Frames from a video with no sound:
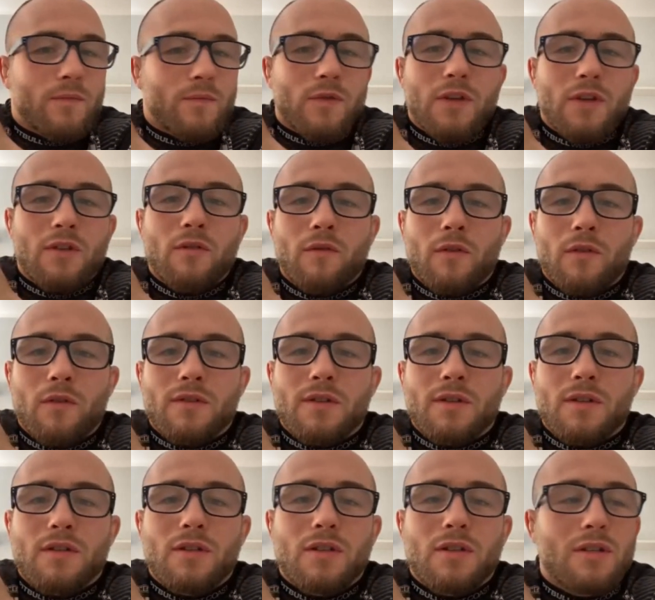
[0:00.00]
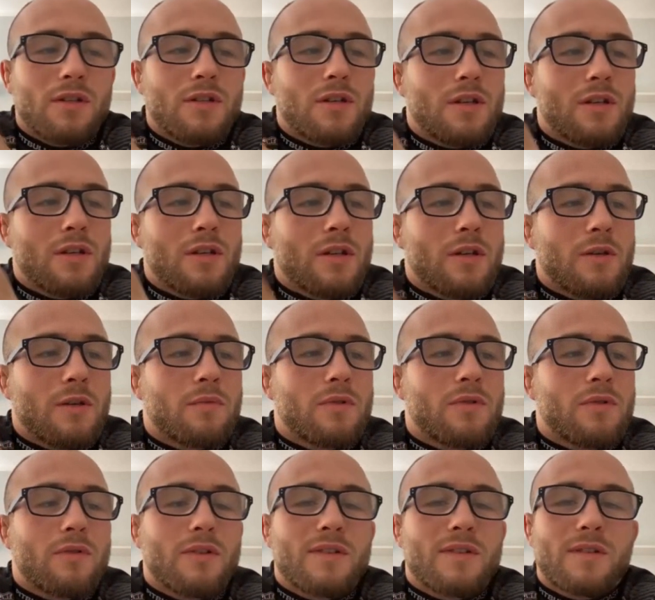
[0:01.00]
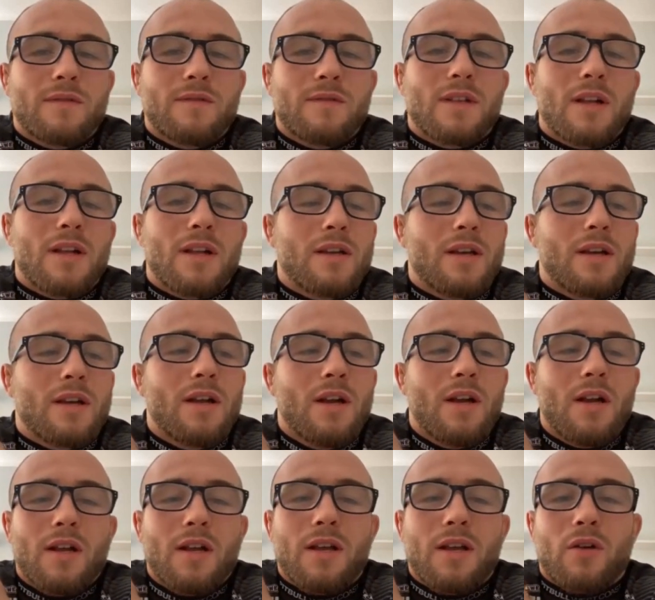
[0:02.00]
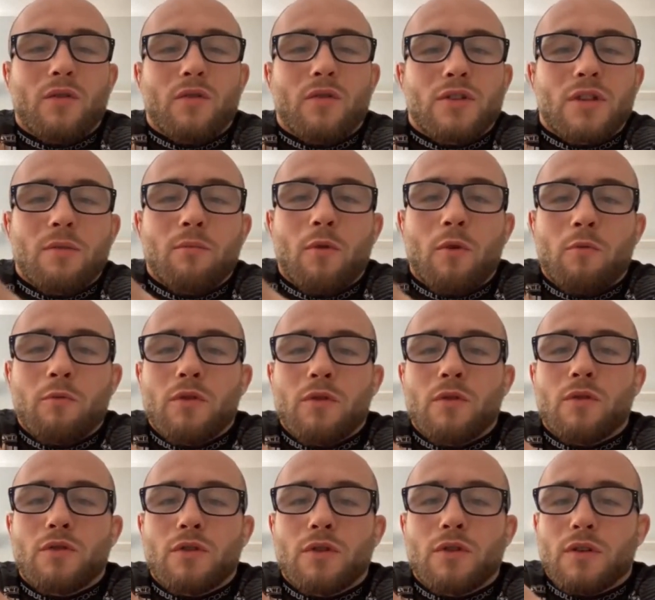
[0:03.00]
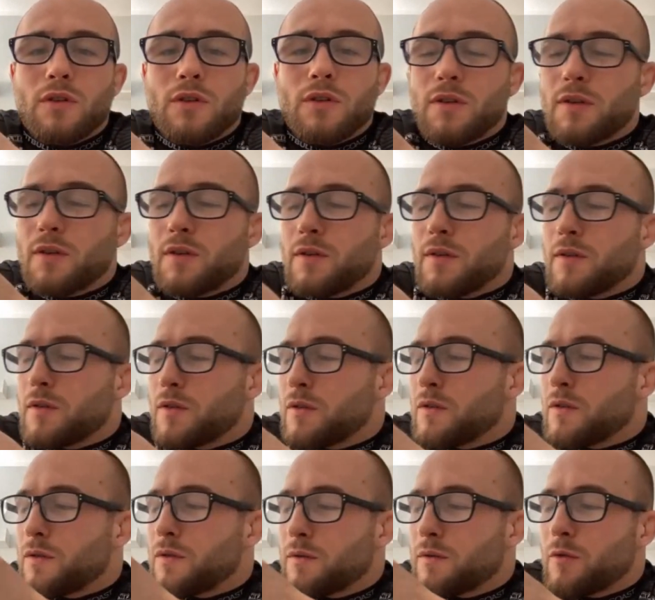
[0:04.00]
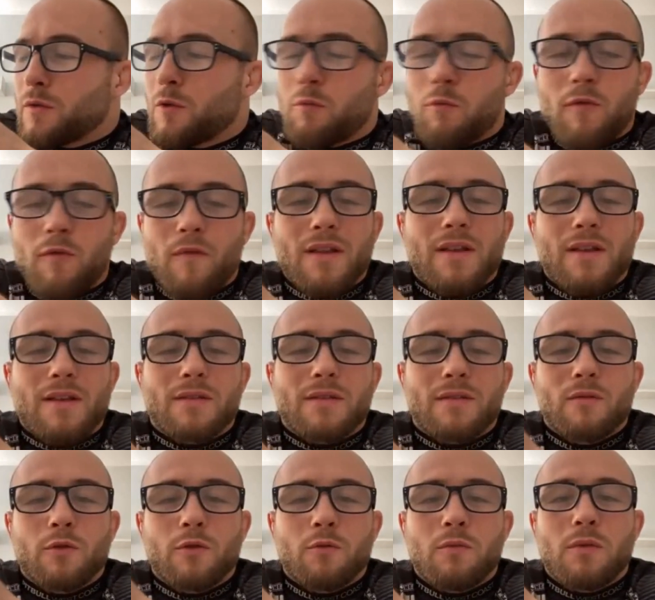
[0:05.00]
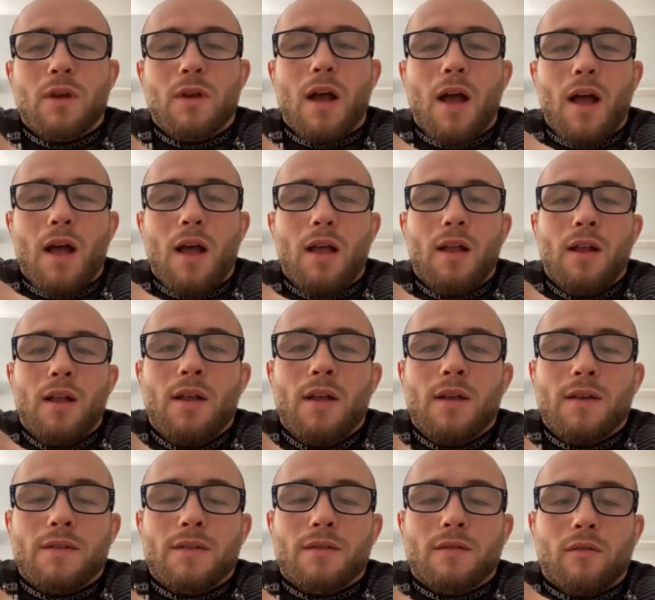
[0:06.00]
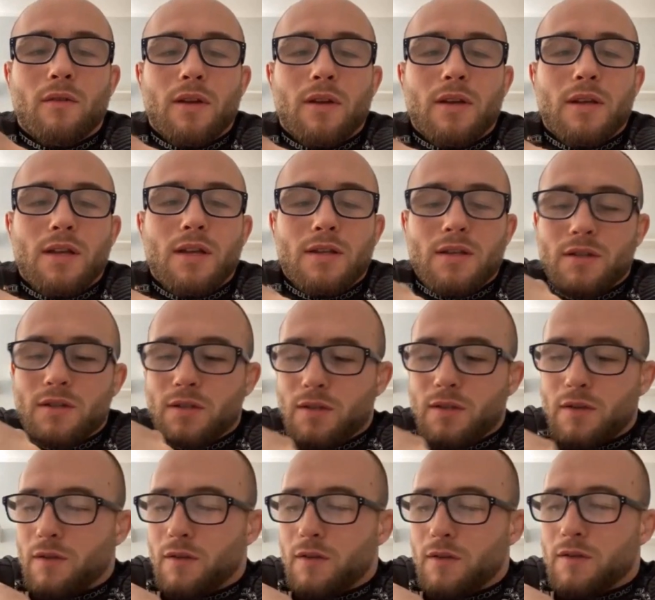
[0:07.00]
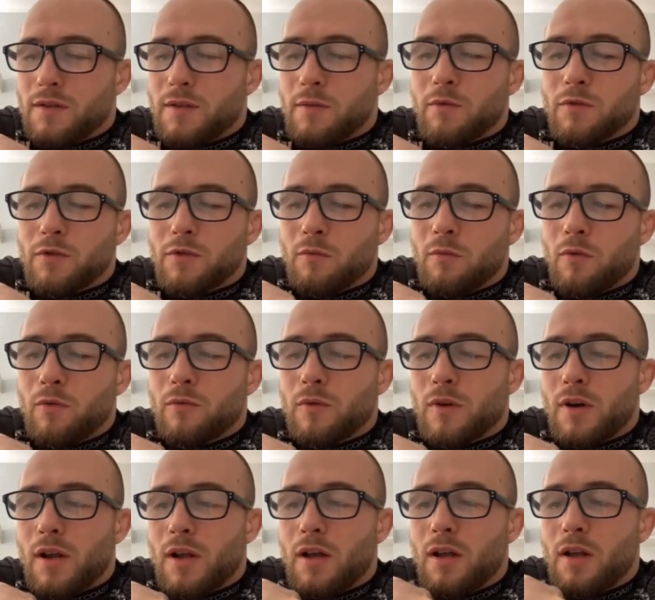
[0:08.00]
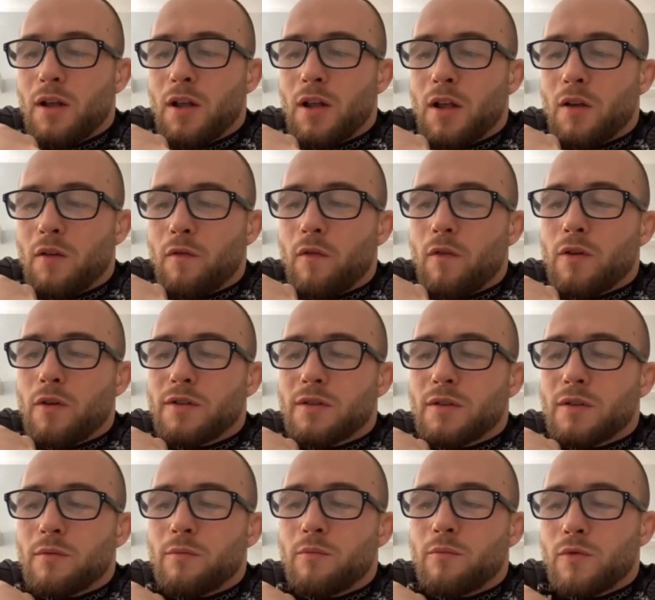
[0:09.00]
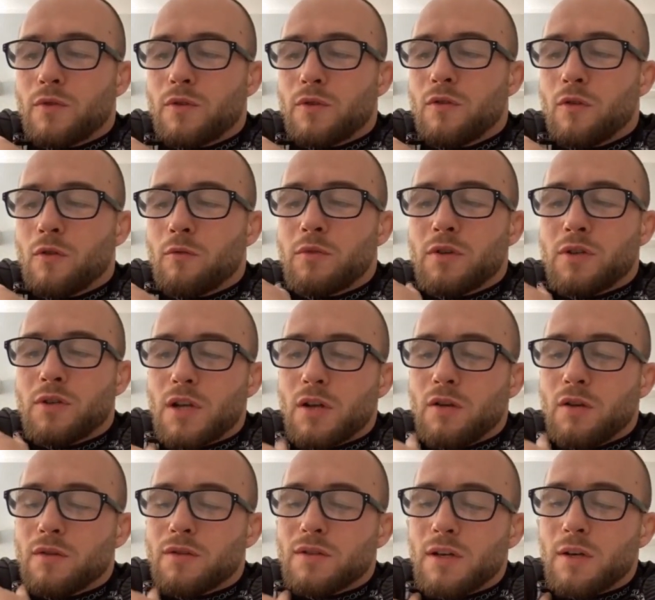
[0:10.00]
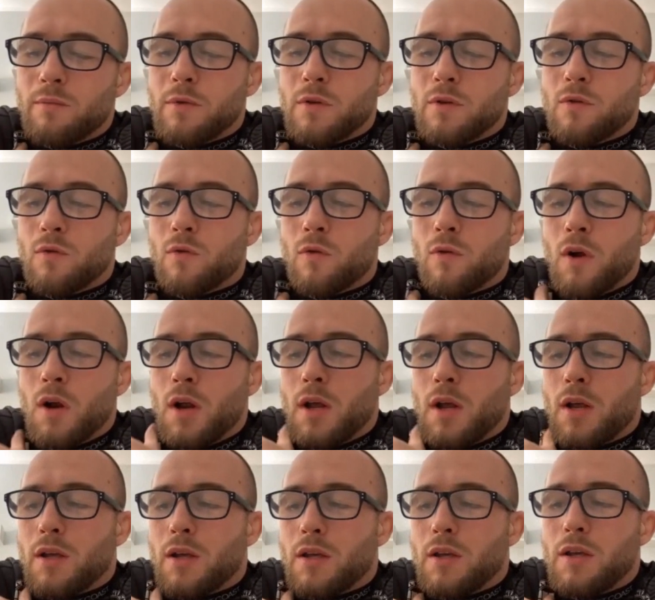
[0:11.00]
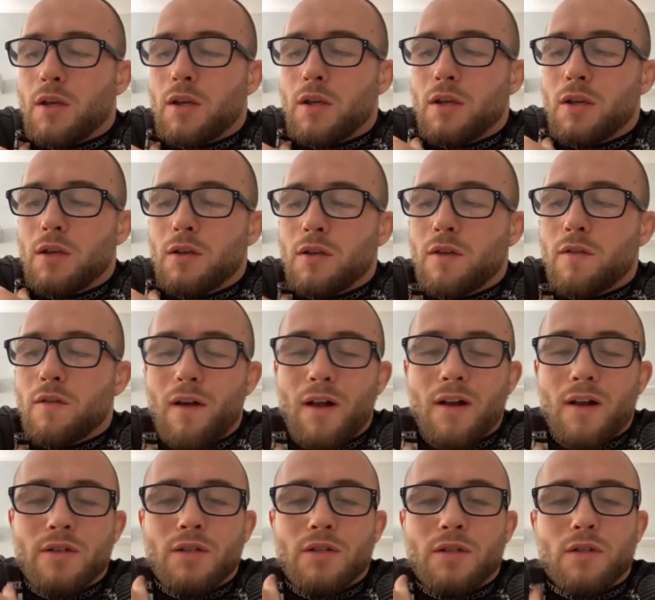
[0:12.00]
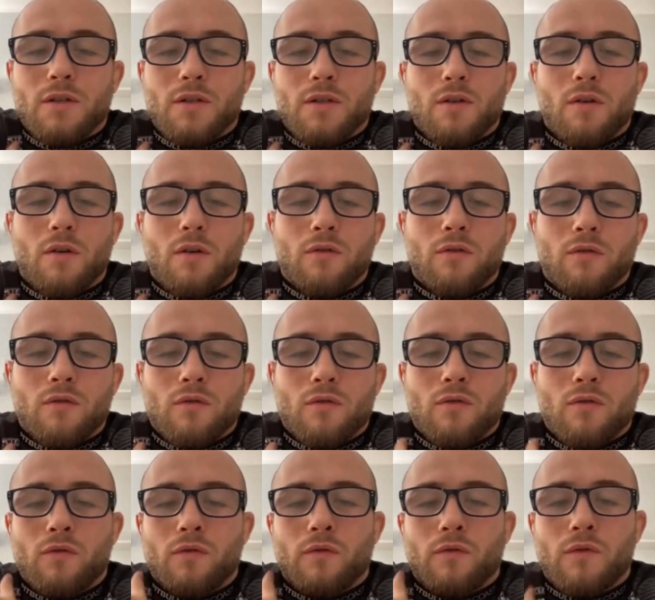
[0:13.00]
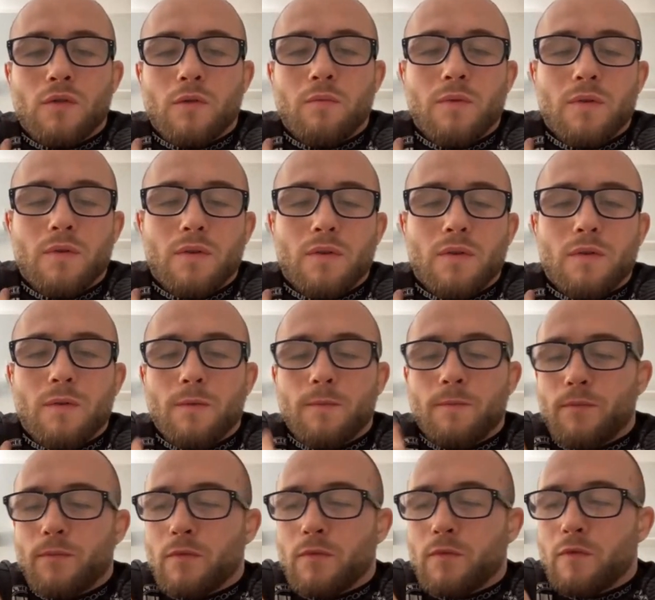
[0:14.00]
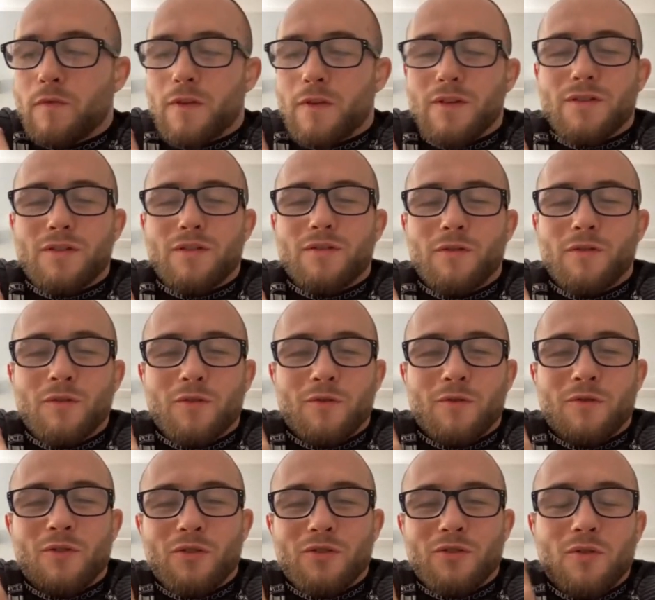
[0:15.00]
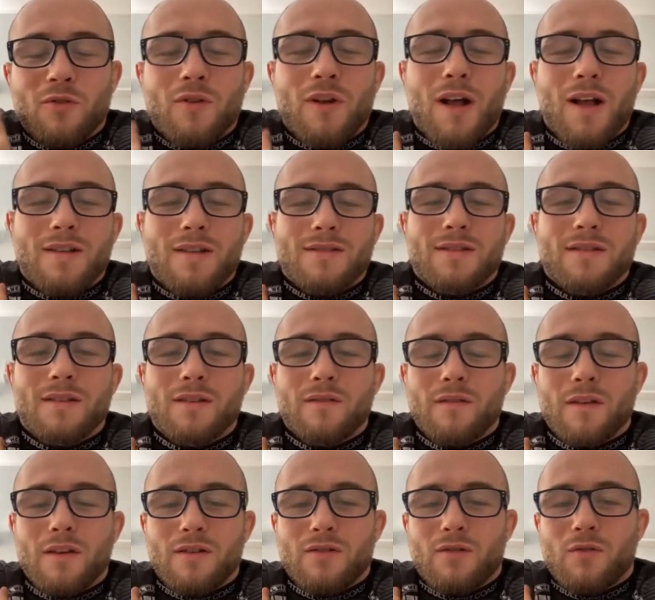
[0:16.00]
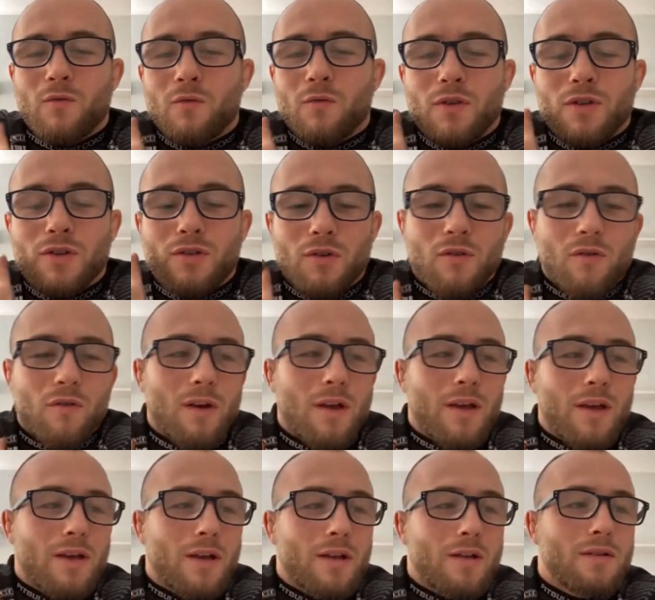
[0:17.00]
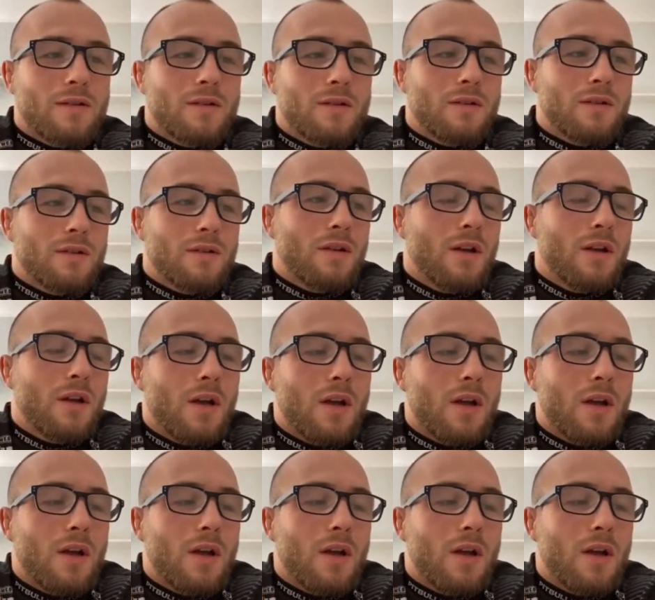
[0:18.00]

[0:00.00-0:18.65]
te dowozy, dzięki nim, to jestem w stanie jakoś tam ominąć zgrupowania z ludźmi, a z kolei ja też jestem osobą, która woli sobie pójść do mniejszego sklepiku, i nie walczyć e, o to, żeby wiesz, e, dojść do kasy, wiesz, kłócić się o kolejkę, czy